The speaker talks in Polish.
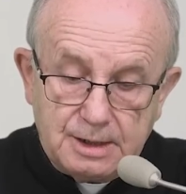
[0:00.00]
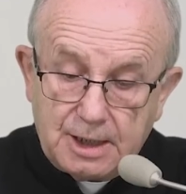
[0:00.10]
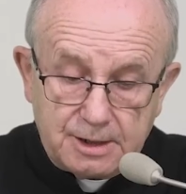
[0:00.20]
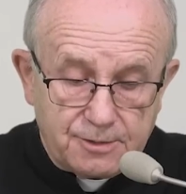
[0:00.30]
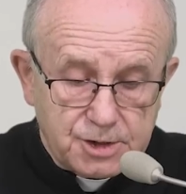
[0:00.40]

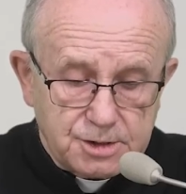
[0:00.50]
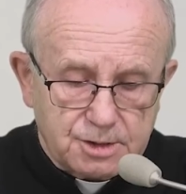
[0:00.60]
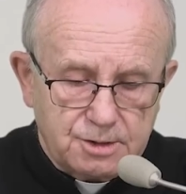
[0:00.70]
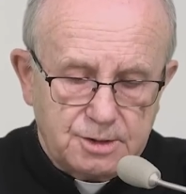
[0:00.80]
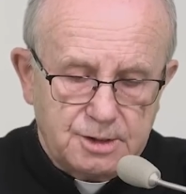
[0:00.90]
Nade
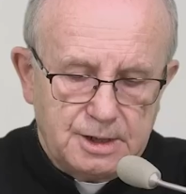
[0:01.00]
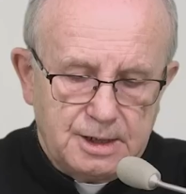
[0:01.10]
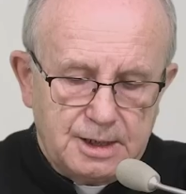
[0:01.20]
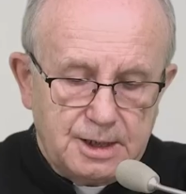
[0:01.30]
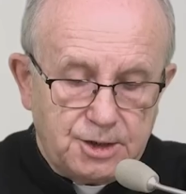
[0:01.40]
wszystko
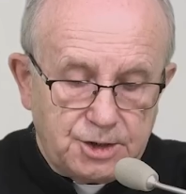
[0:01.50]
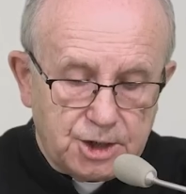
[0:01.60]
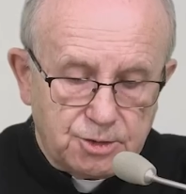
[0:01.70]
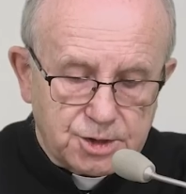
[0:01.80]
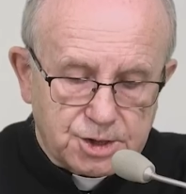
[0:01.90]

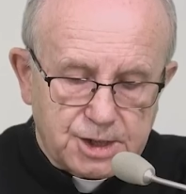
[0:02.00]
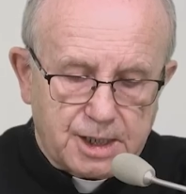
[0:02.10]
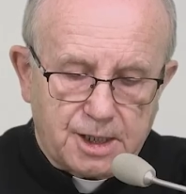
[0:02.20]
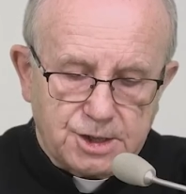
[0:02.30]
nie dostrzega